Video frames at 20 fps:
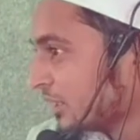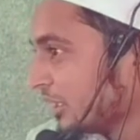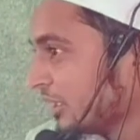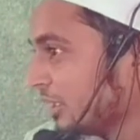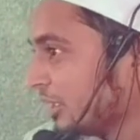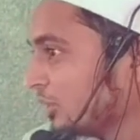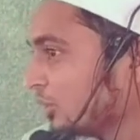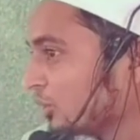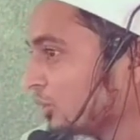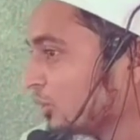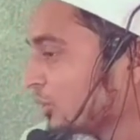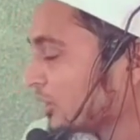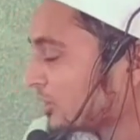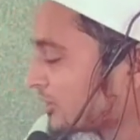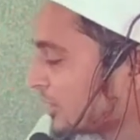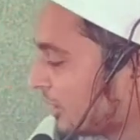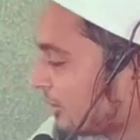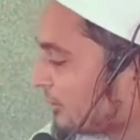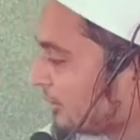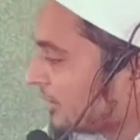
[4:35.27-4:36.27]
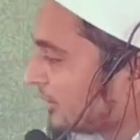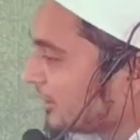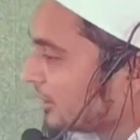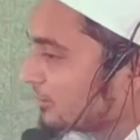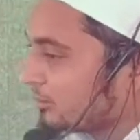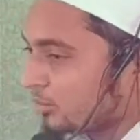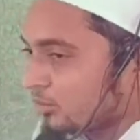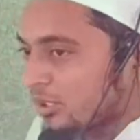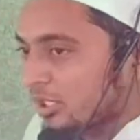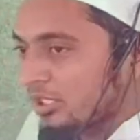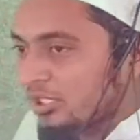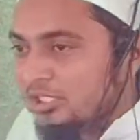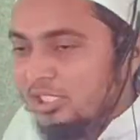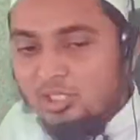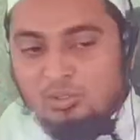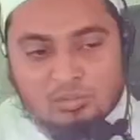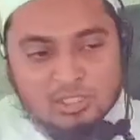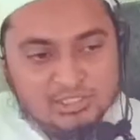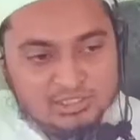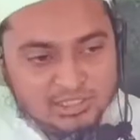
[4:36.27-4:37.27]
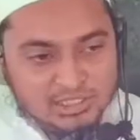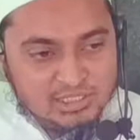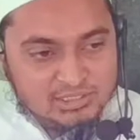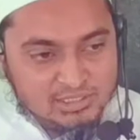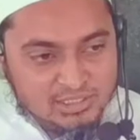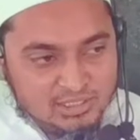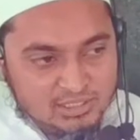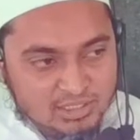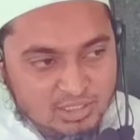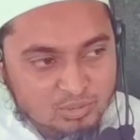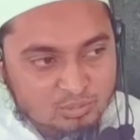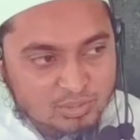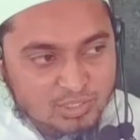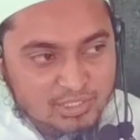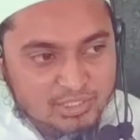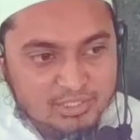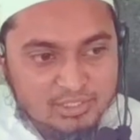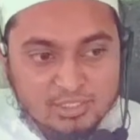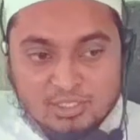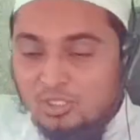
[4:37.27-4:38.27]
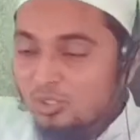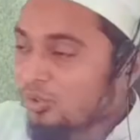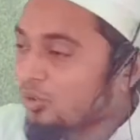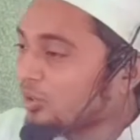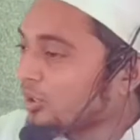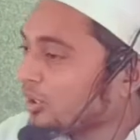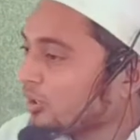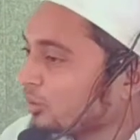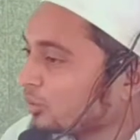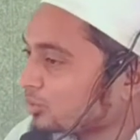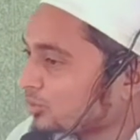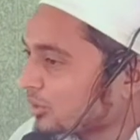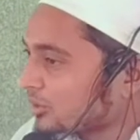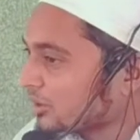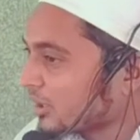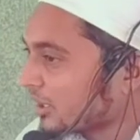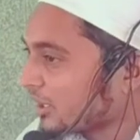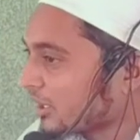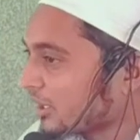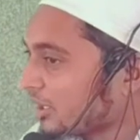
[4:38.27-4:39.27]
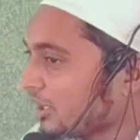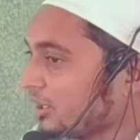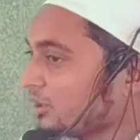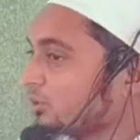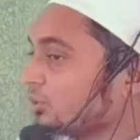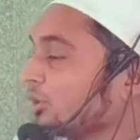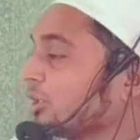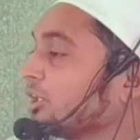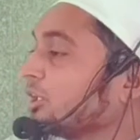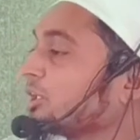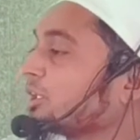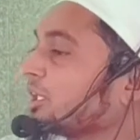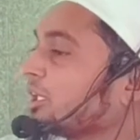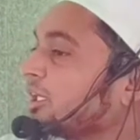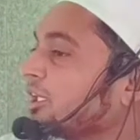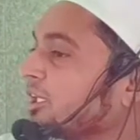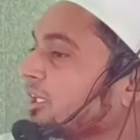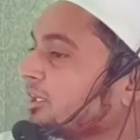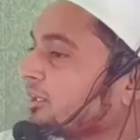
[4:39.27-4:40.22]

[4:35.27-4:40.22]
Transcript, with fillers: कि ये लोगों के सामने एक मुर्दा रखा हुआ है जनाजा रखा हुआ है और ये लोग सजा कर रहे हैं तो इनके